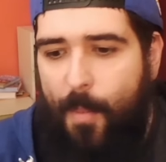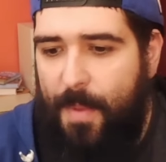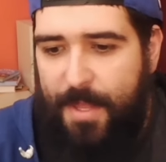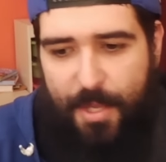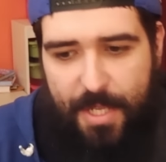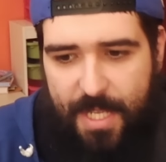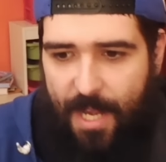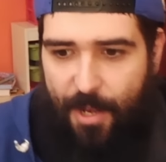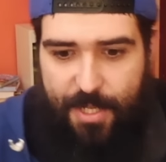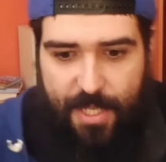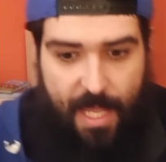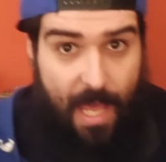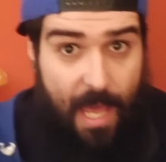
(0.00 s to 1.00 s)
Momentos en
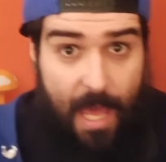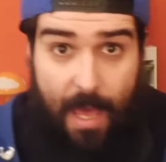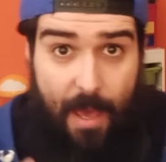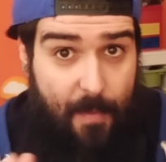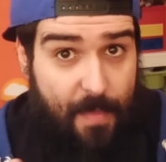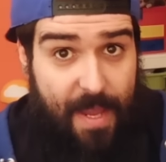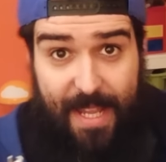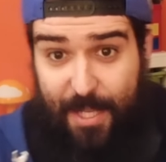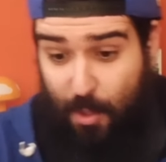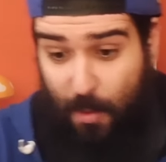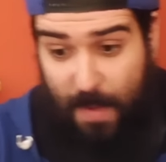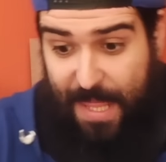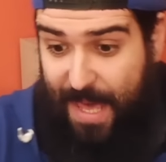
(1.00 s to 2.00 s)
los que miras
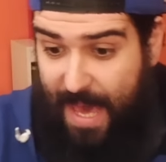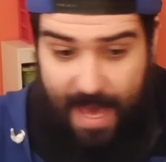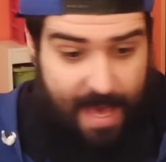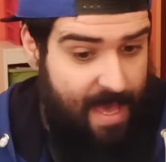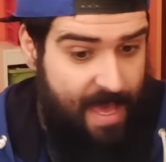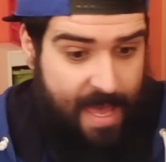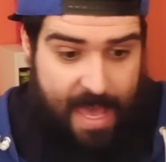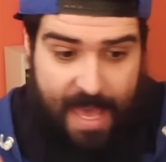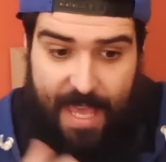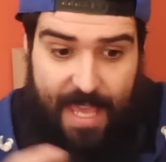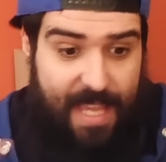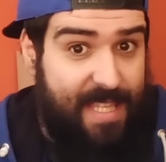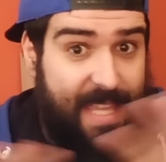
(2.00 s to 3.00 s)
tu vida
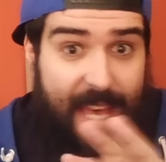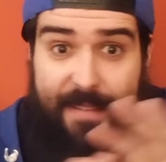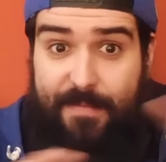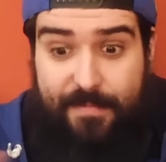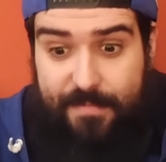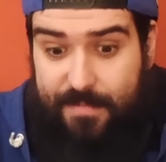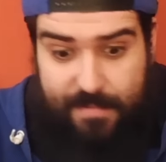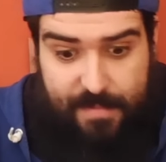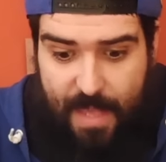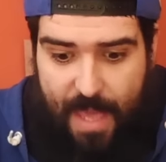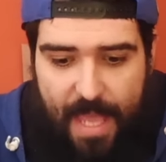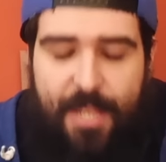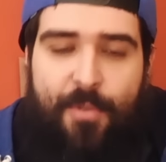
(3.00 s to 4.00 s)
y está
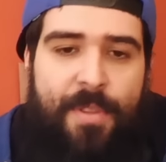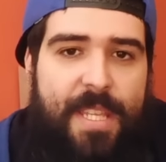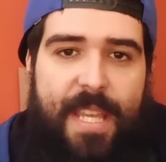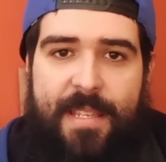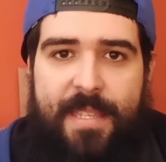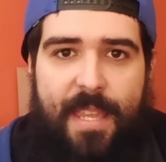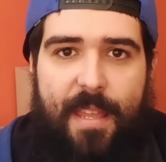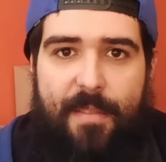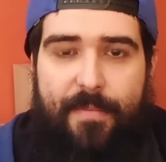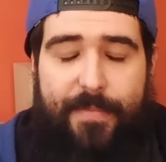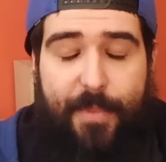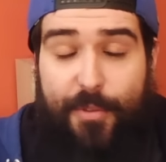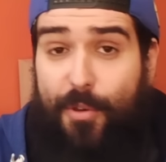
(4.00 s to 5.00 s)
hecho un desastre,
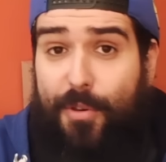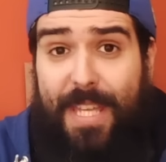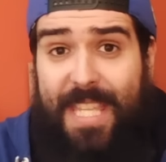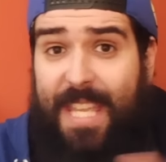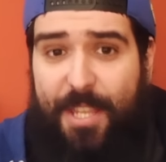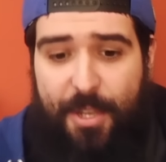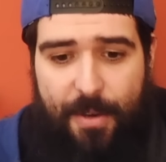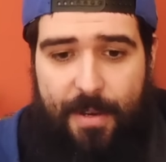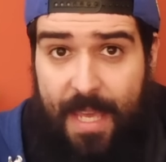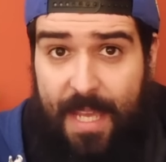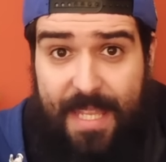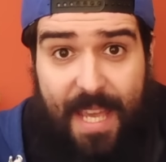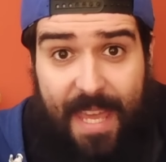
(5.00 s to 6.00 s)
todo deshecho,
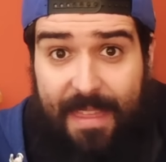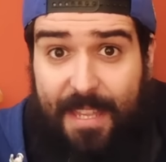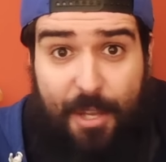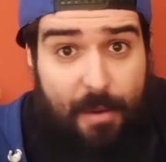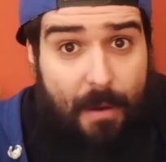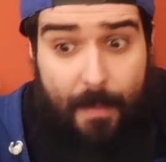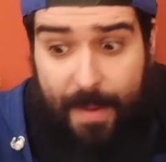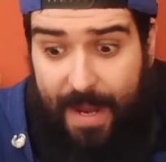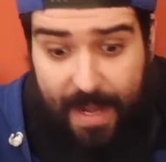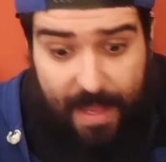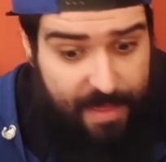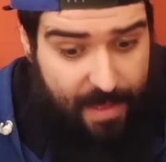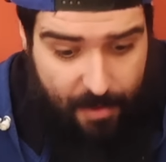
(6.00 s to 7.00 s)
y te quedas como
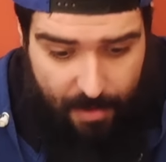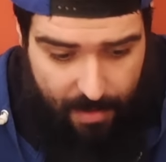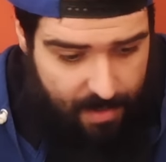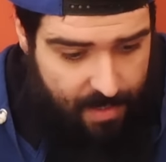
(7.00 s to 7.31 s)
paralizado